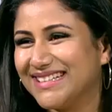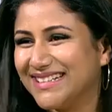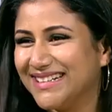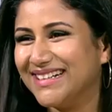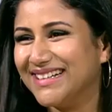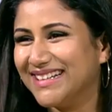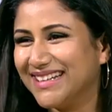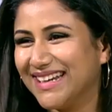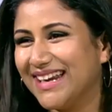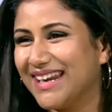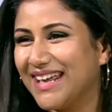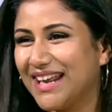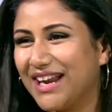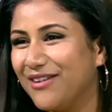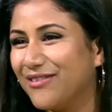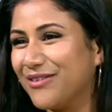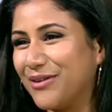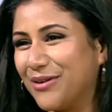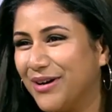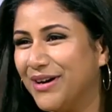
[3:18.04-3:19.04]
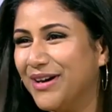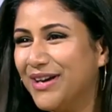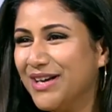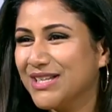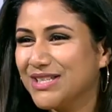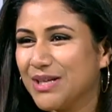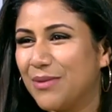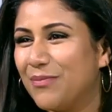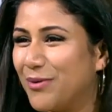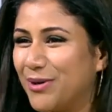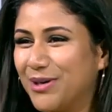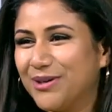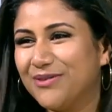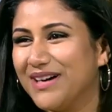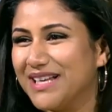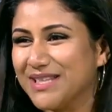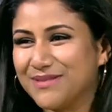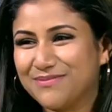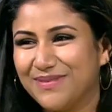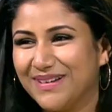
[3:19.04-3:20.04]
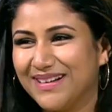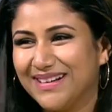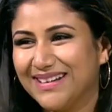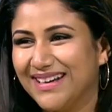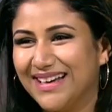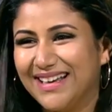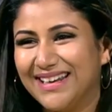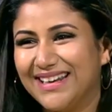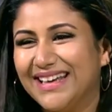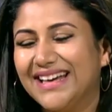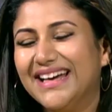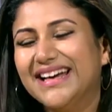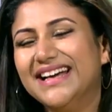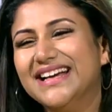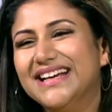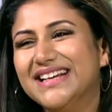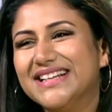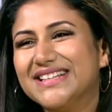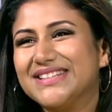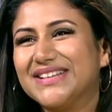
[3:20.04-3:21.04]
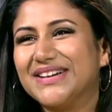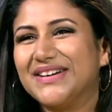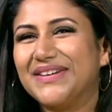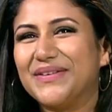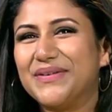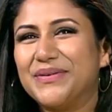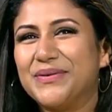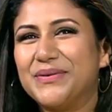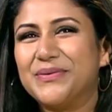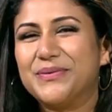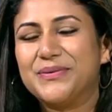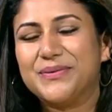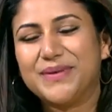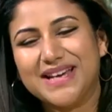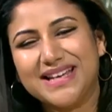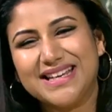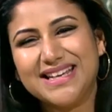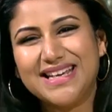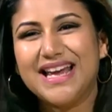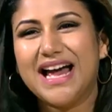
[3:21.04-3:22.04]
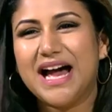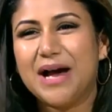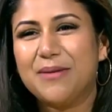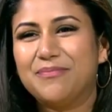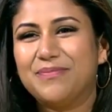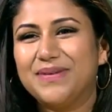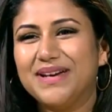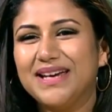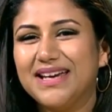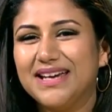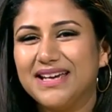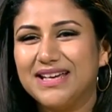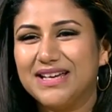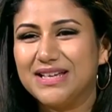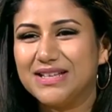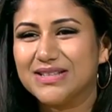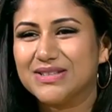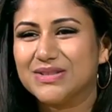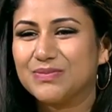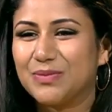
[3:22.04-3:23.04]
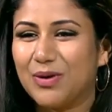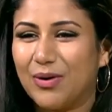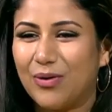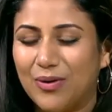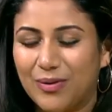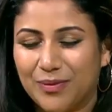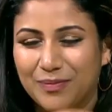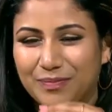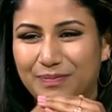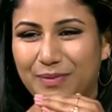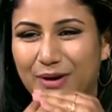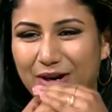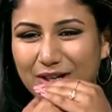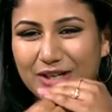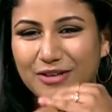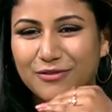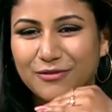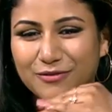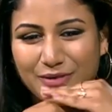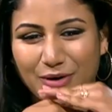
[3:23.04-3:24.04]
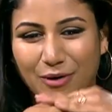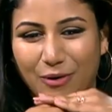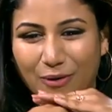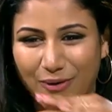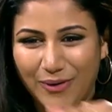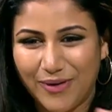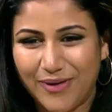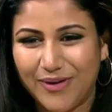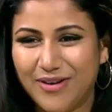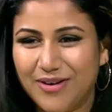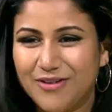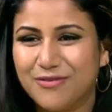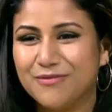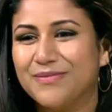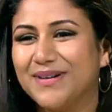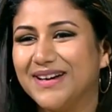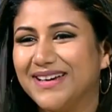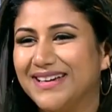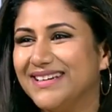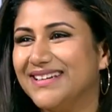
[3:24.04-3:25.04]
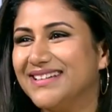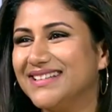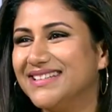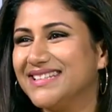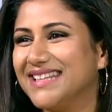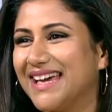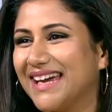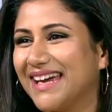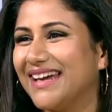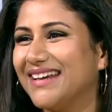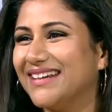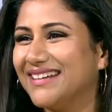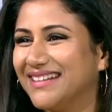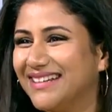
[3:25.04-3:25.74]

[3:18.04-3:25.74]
கேர்ள் நான் ஏன்னா அவர் சப்போர்ட்டிவ் ஹஸ்பண்ட்னால ஸோ வெரி ஹாப்பி ஹீ இஸ் பார்ட் ஆஃப் ஆல் ஆஃப் மை செகண்ட்